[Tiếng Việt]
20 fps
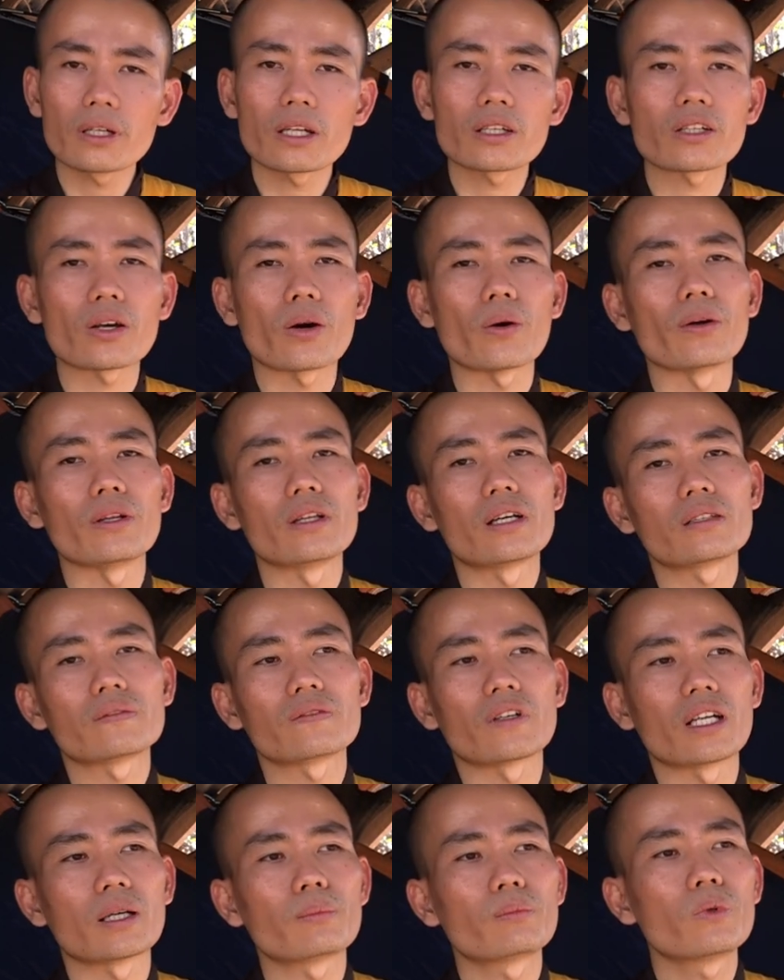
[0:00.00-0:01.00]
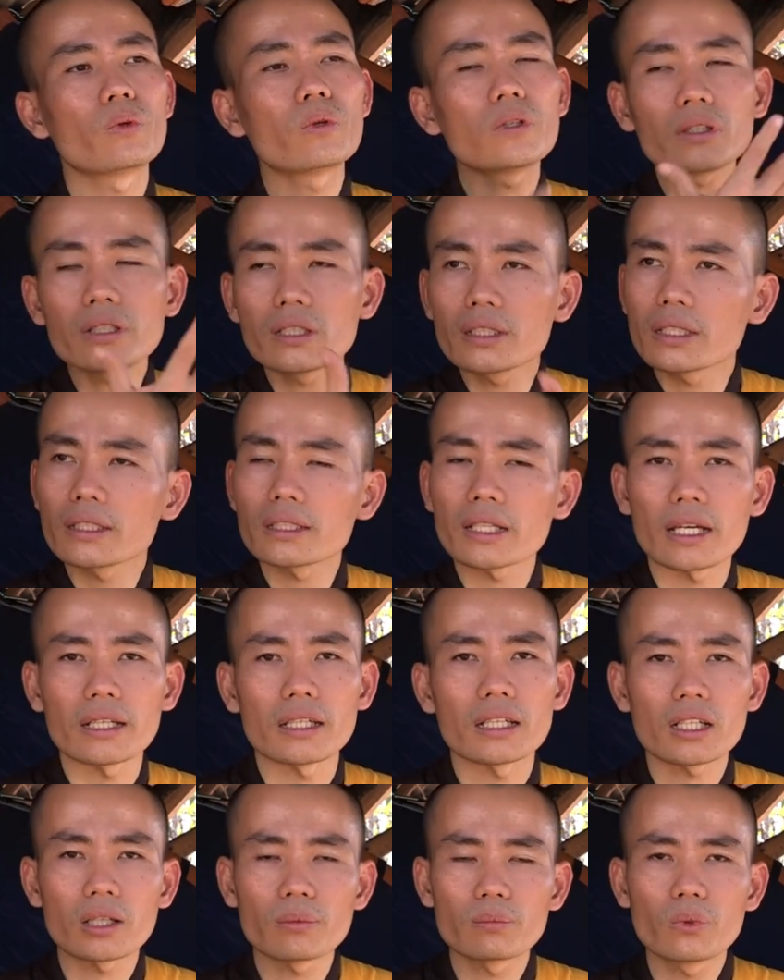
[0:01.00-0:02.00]
nó trồi lên và nó muốn như thế này
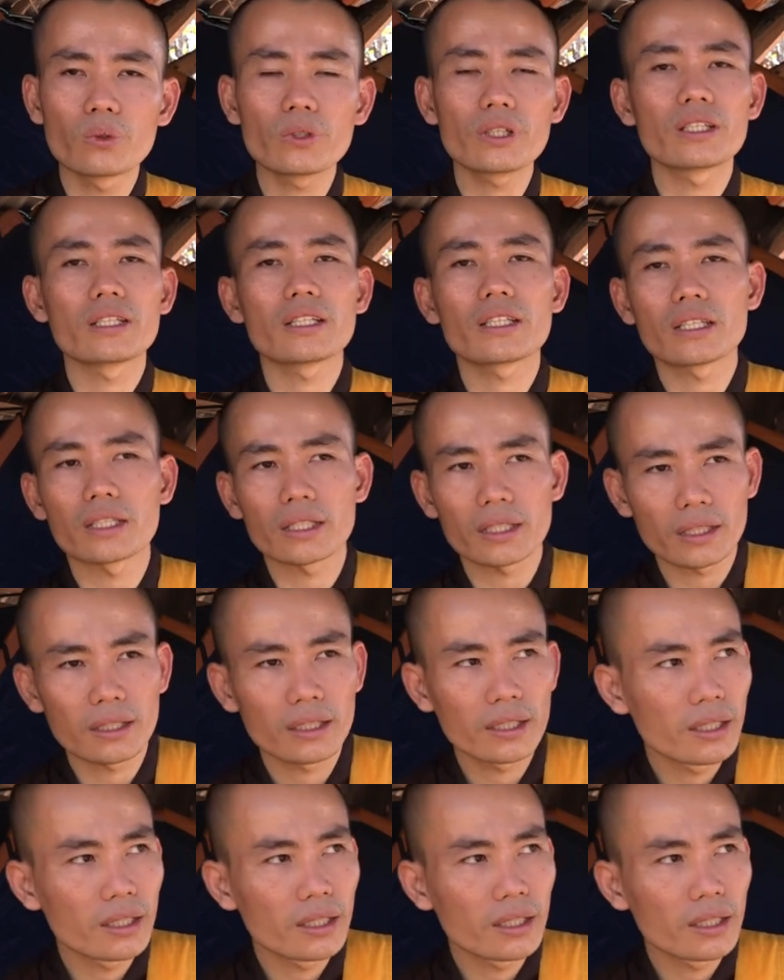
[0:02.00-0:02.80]
nó không muốn như thế kia